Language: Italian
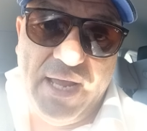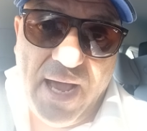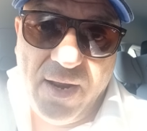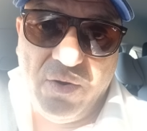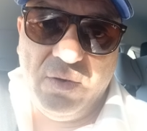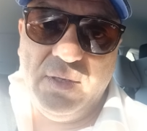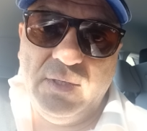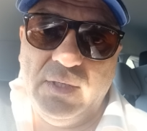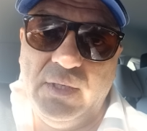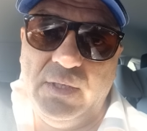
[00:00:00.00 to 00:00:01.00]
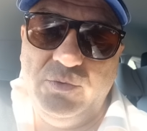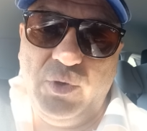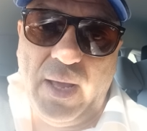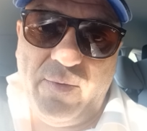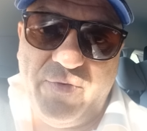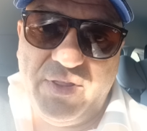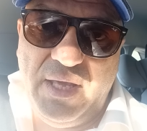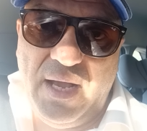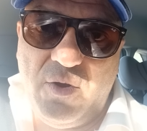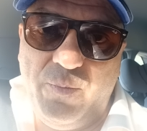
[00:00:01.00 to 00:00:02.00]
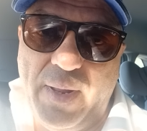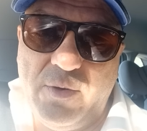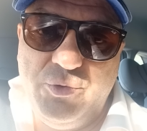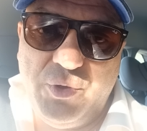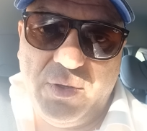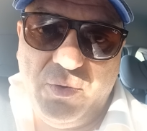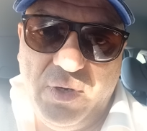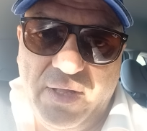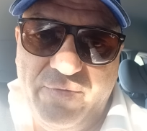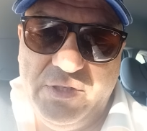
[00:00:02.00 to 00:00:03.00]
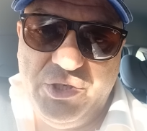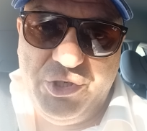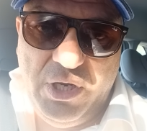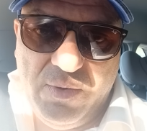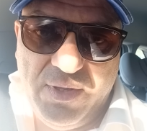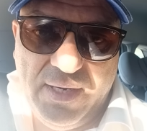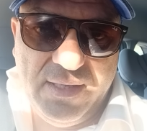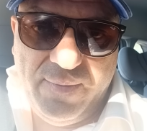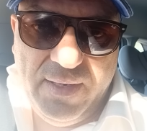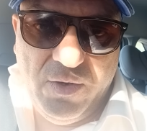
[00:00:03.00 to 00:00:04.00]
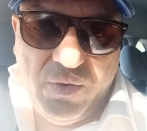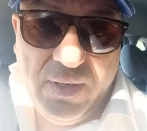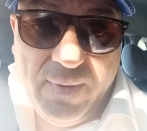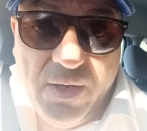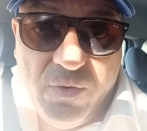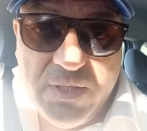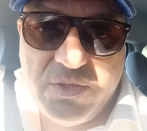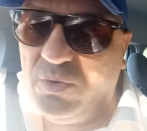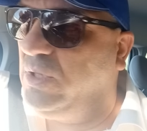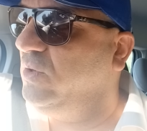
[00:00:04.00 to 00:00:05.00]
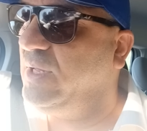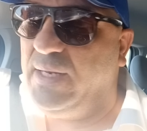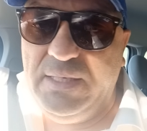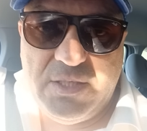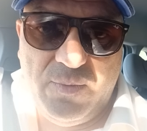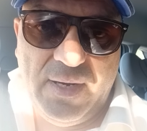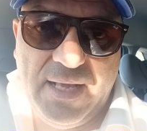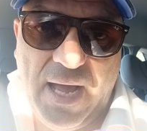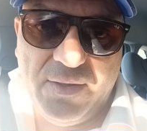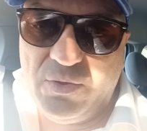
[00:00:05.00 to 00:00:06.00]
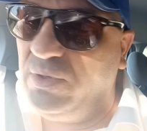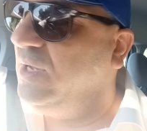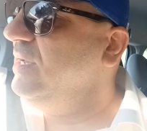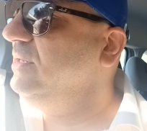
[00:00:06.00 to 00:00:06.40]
chiaro, duriamo fatica a comprare un giocatore da 25-30 milioni, ma io questo lo dico da inizio mercato,